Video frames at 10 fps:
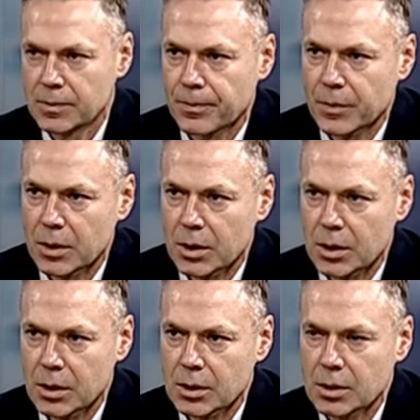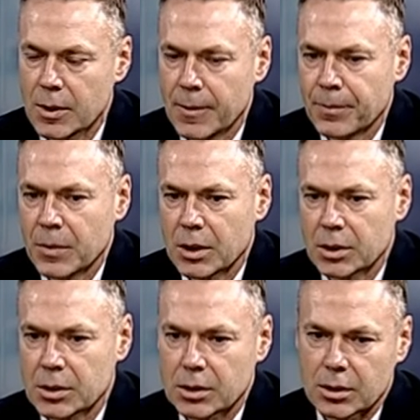на
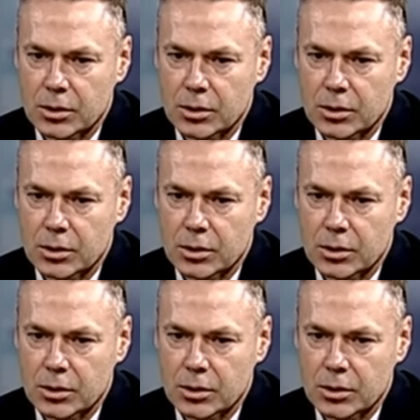этот рынок.